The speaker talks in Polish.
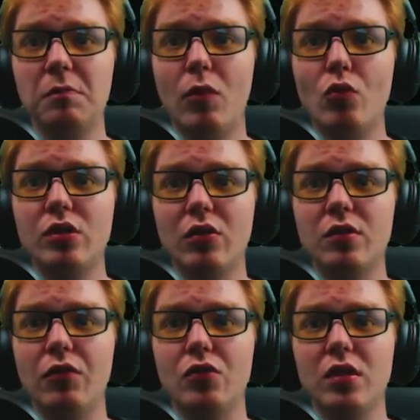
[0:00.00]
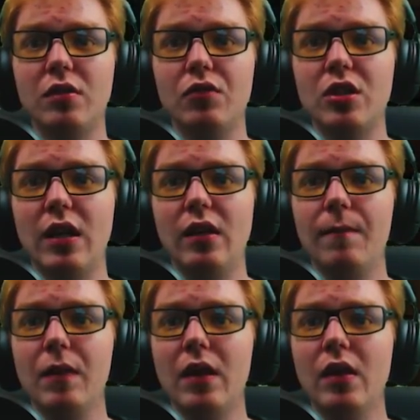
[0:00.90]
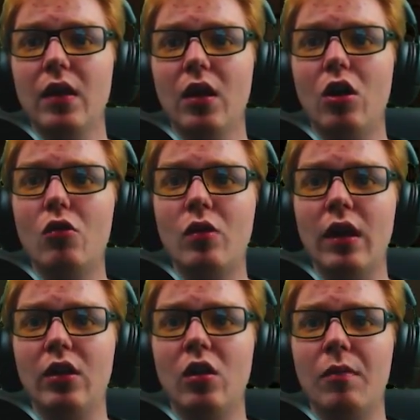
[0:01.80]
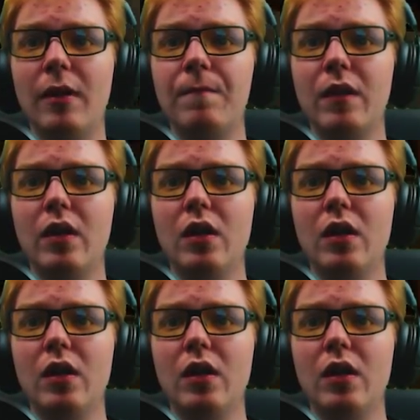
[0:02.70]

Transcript: Żeby pomóc je rozwiązać, zwyczajnie. Okej, okay, dobra.